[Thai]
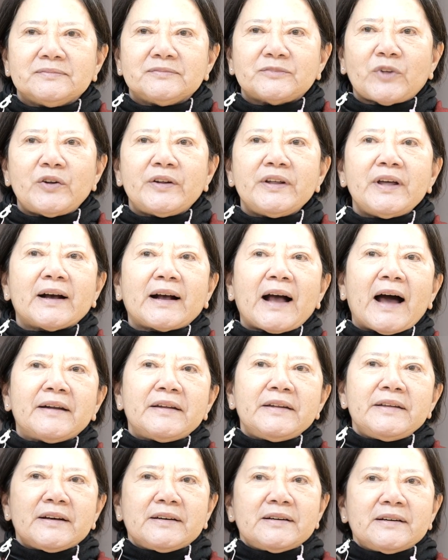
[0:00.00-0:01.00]
ตอนนี้อาการ
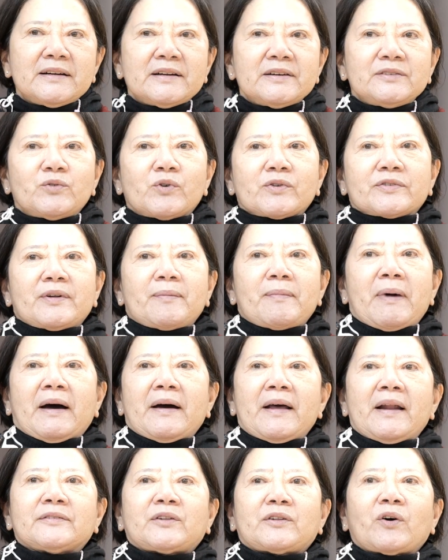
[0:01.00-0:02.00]
ดีขึ้นเลยยกสบาย
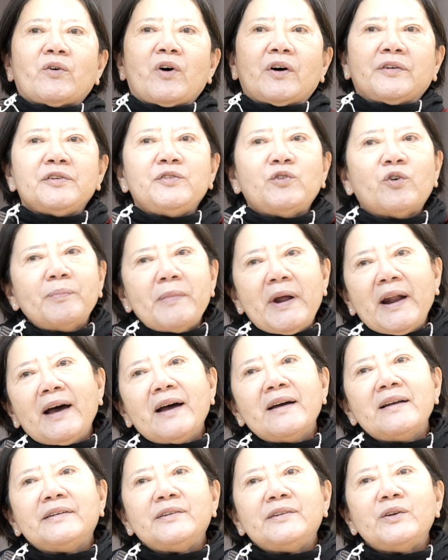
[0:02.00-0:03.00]
แล้ว แต่ก่อนนี้ยกไม่ได้
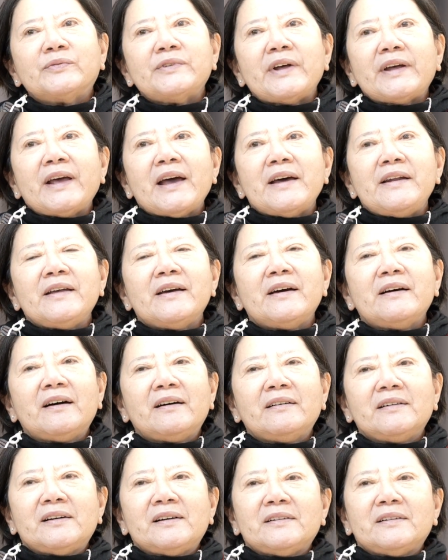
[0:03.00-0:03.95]
เลยยกได้แค่นี้ค่ะ